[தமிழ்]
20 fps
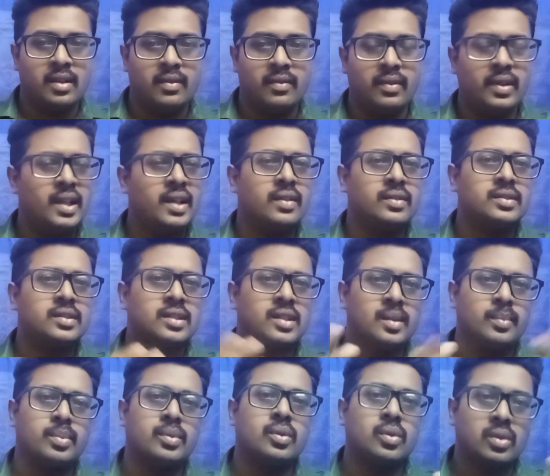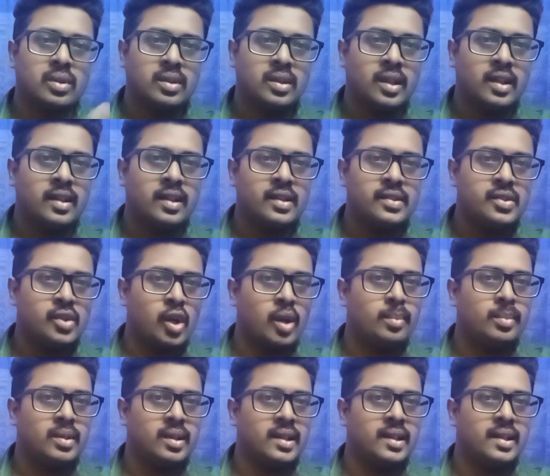வெளியே வந்ததுக்கப்புறம் ஒரு நல்ல
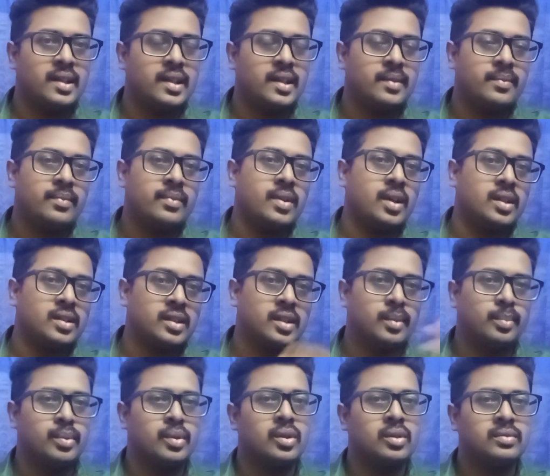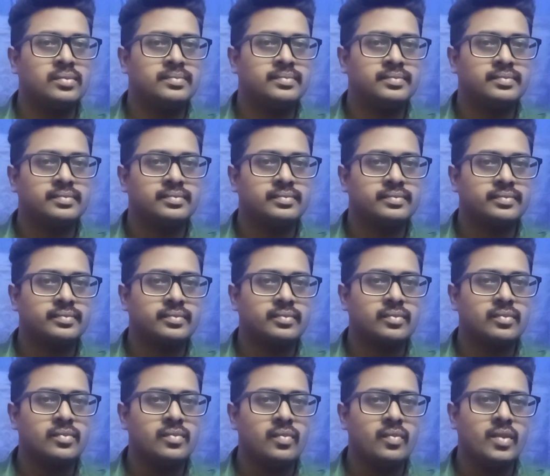ஜாப் கிடைக்கல அதுக்கப்புறம்
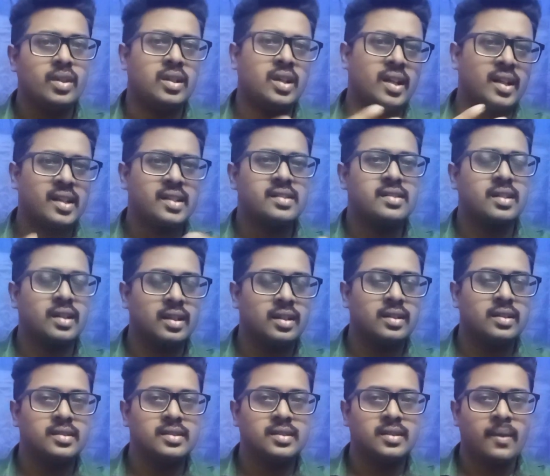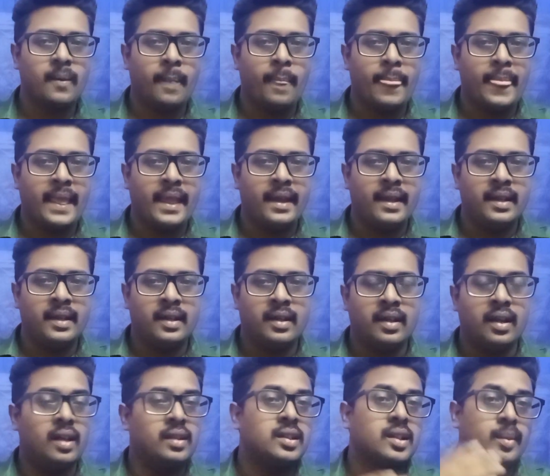நிறையா ஸ்ட்ரகிள்ஸ்
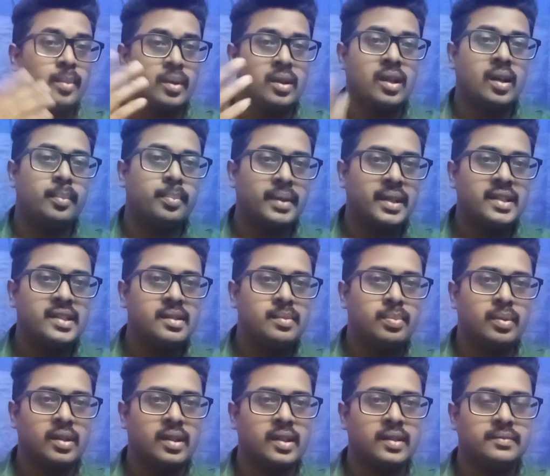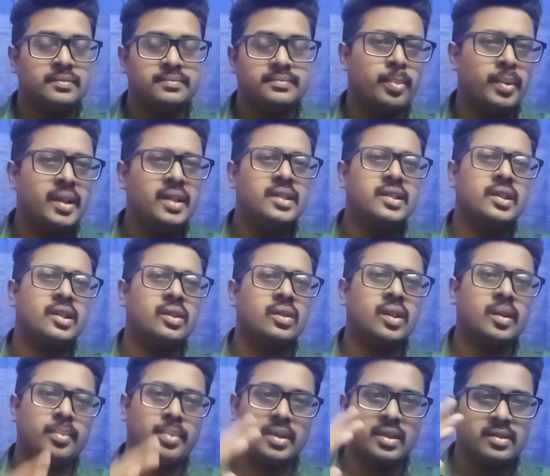அதுக்கப்புறம் நான் பிஜி பண்ணேன் பிஜிலையும்
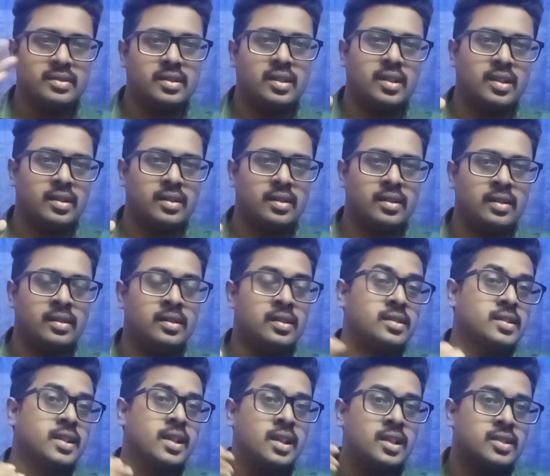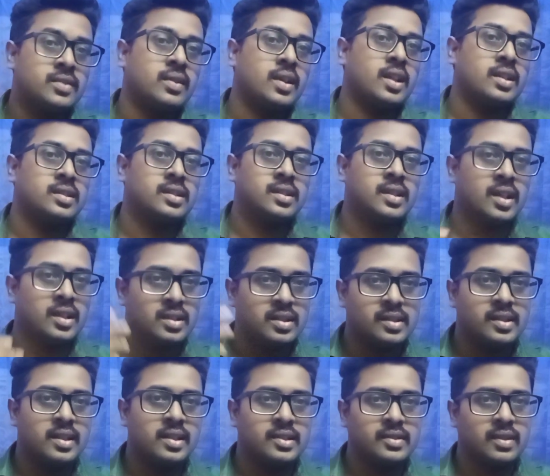நான் பெருசாக இந்த ஸ்கில்ஸ் வளர்த்துக்கிட்டேன் அந்த
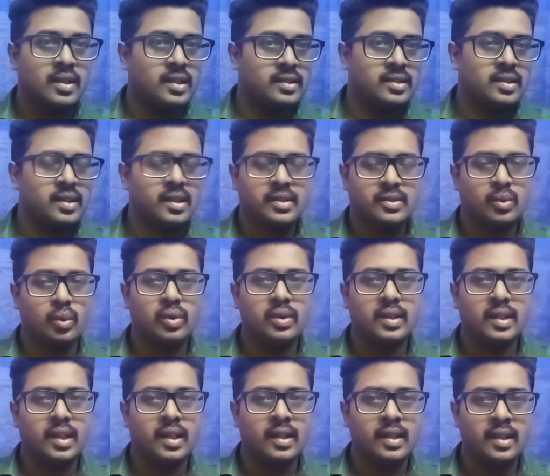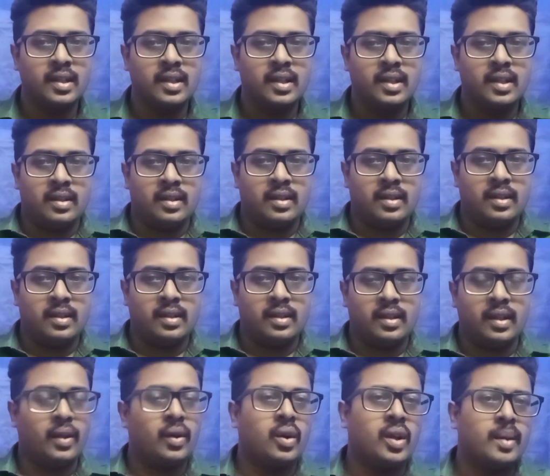ஸ்கில்ஸ் வளர்த்துன்னு நான் சொல்ல
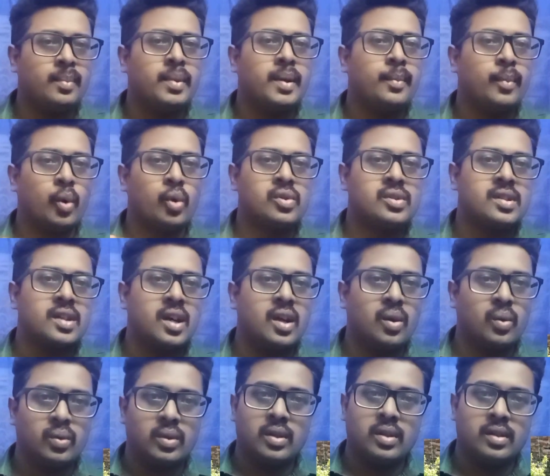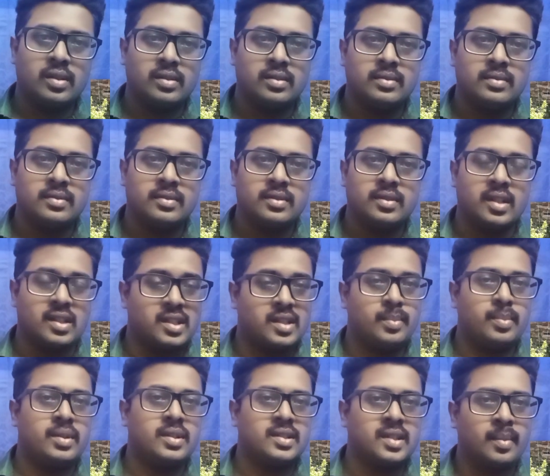என்னோட அம்மா மோஸ்ட்டாக அவங்க
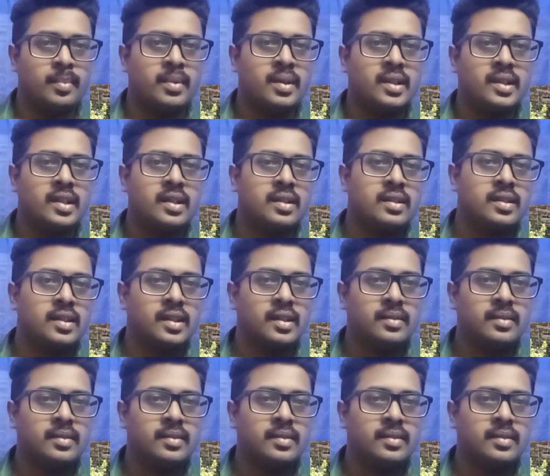கஷ்டப்பட்டு சம்பாதிக்கிறத